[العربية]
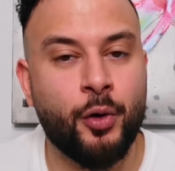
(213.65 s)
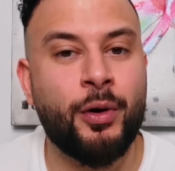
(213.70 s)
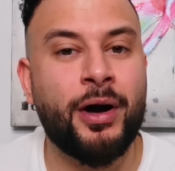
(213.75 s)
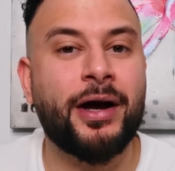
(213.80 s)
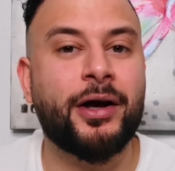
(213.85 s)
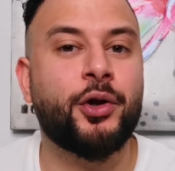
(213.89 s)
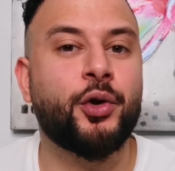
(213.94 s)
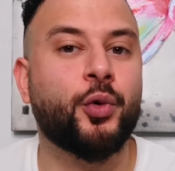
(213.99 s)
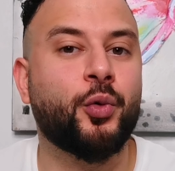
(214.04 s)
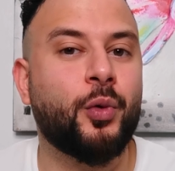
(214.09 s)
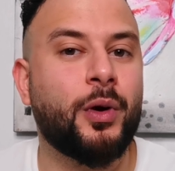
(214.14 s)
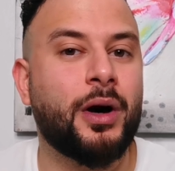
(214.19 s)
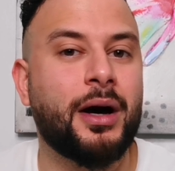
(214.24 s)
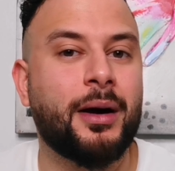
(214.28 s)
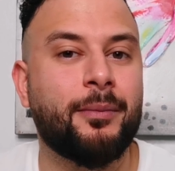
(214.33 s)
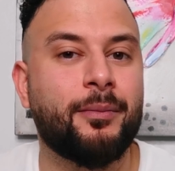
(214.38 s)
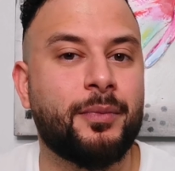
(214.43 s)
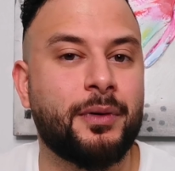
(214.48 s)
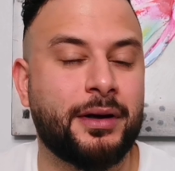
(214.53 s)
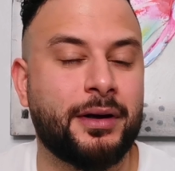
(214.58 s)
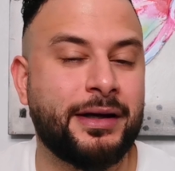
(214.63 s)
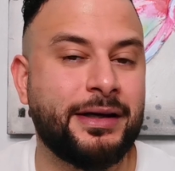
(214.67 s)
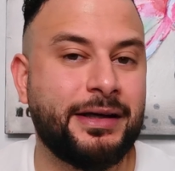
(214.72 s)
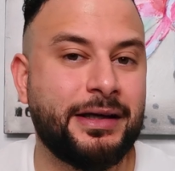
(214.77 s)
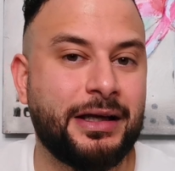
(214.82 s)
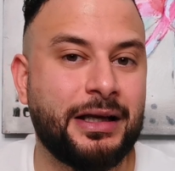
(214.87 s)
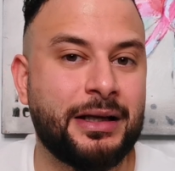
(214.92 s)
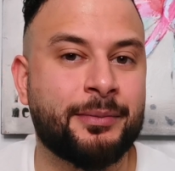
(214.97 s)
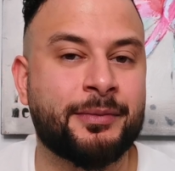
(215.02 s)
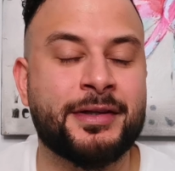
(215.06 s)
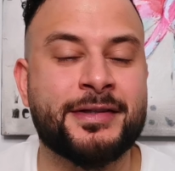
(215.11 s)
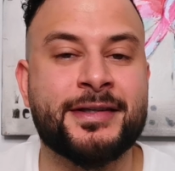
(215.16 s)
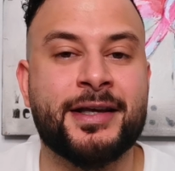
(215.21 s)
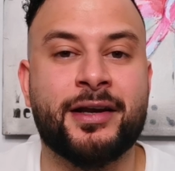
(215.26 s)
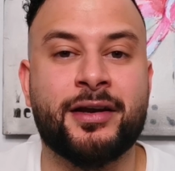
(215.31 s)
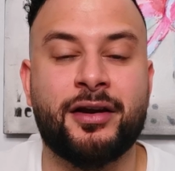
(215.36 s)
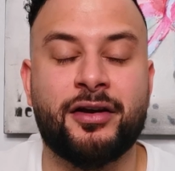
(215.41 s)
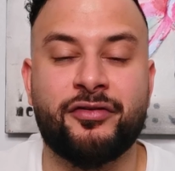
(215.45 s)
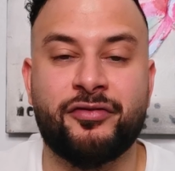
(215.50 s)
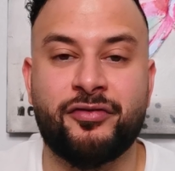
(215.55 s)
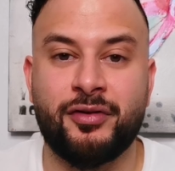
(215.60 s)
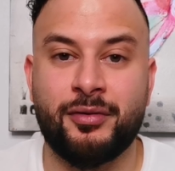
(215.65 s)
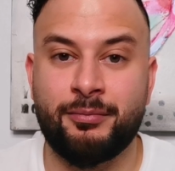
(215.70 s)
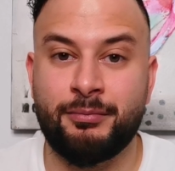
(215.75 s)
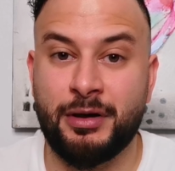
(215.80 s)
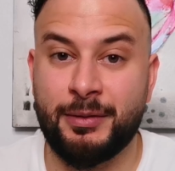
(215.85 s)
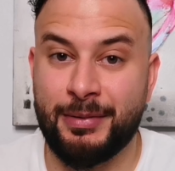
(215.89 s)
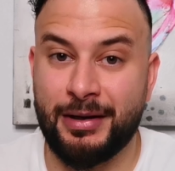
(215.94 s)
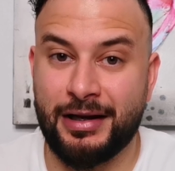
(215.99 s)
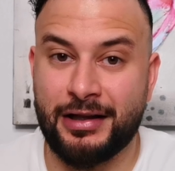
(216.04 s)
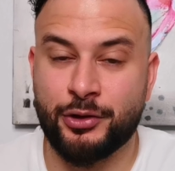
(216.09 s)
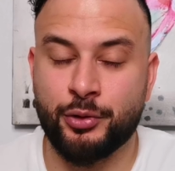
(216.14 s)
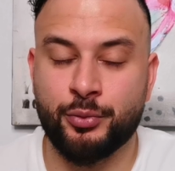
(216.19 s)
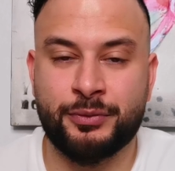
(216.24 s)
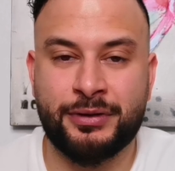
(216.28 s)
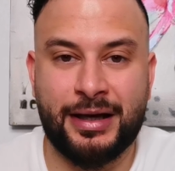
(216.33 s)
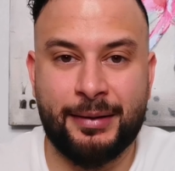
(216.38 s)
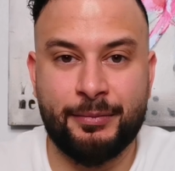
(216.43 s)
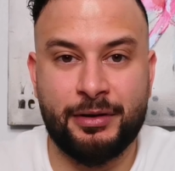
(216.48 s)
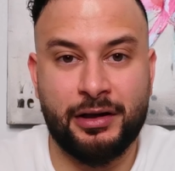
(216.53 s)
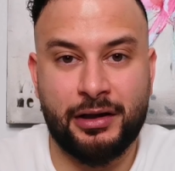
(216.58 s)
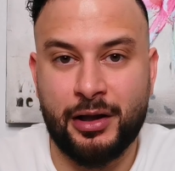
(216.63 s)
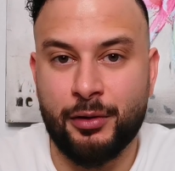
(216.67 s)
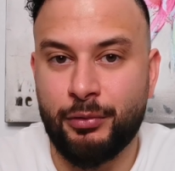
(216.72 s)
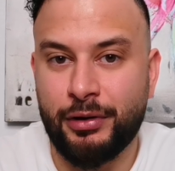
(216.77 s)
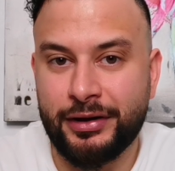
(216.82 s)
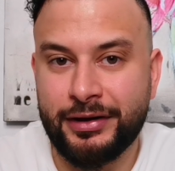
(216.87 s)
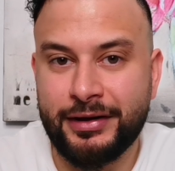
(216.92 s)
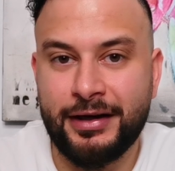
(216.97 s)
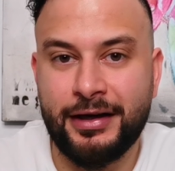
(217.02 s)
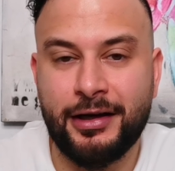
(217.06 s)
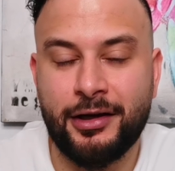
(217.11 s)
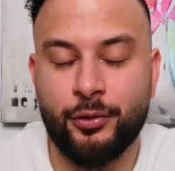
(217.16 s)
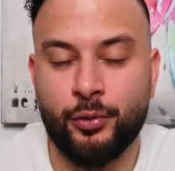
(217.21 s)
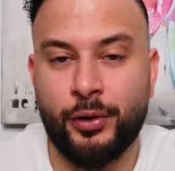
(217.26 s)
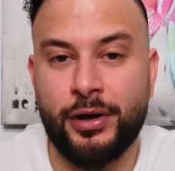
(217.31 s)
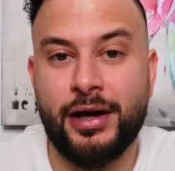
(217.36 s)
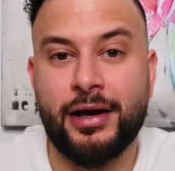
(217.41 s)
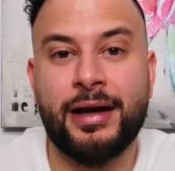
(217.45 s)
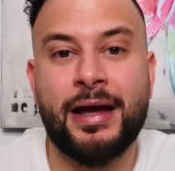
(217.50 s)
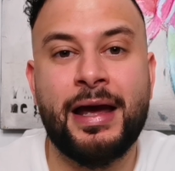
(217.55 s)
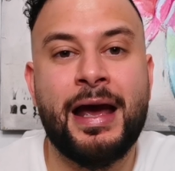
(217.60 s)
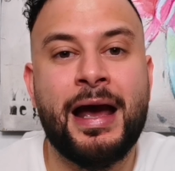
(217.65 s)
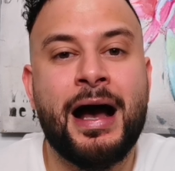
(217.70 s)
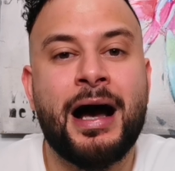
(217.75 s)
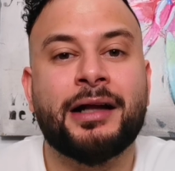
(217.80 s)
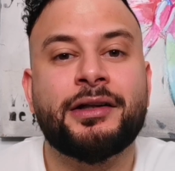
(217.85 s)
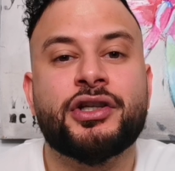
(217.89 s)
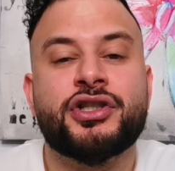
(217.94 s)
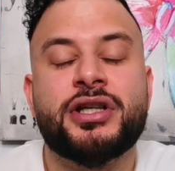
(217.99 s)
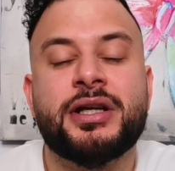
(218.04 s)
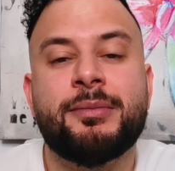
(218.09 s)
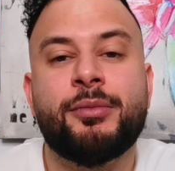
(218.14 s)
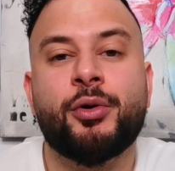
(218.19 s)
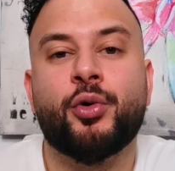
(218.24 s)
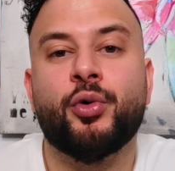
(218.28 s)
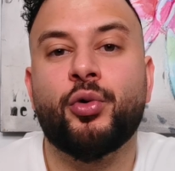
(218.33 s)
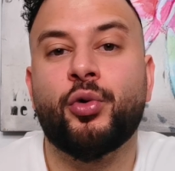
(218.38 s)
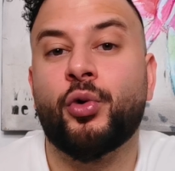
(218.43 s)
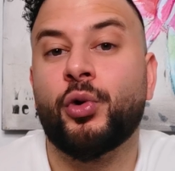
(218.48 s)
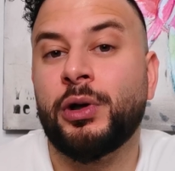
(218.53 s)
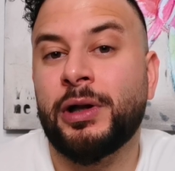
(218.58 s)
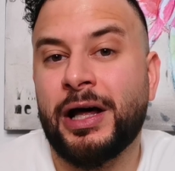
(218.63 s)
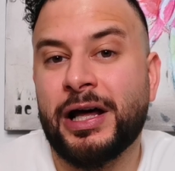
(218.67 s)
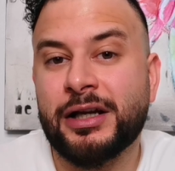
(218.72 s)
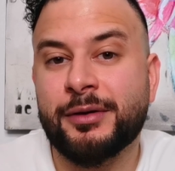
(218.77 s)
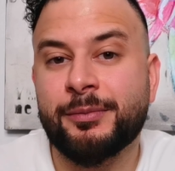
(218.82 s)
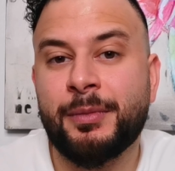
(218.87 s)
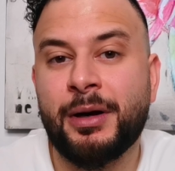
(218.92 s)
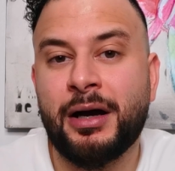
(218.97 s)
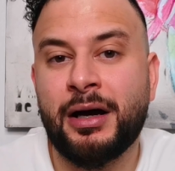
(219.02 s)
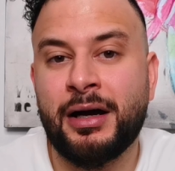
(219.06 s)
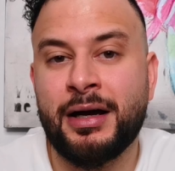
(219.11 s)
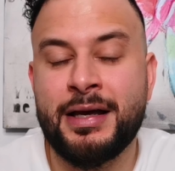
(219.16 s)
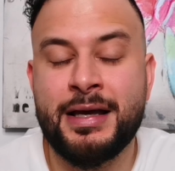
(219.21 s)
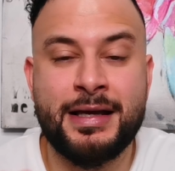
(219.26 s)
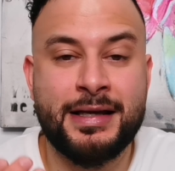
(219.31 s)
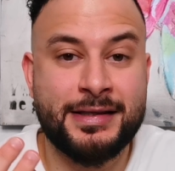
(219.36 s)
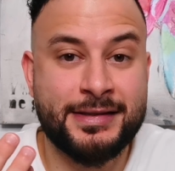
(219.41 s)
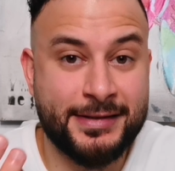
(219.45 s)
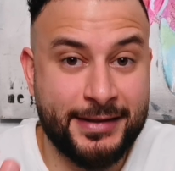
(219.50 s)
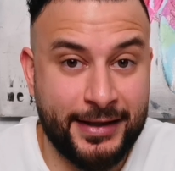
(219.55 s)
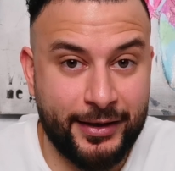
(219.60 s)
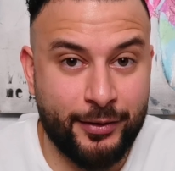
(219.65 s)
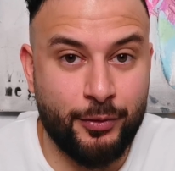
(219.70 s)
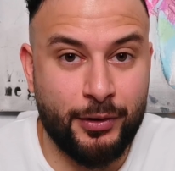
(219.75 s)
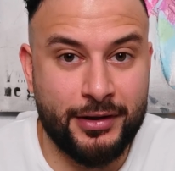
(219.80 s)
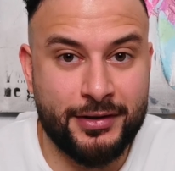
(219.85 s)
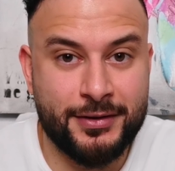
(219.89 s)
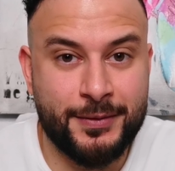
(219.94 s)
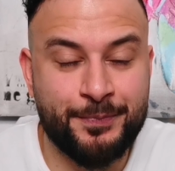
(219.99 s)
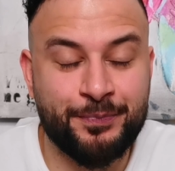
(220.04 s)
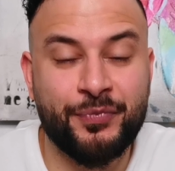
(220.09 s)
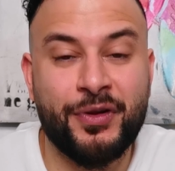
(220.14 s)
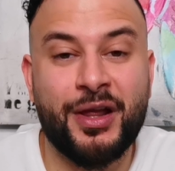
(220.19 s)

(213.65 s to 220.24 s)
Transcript: وهي النواب هي اللي بتتصرف بالبلد وبتعمل القوانين وهيك هذا الشيء بيكون كل اربع سنوات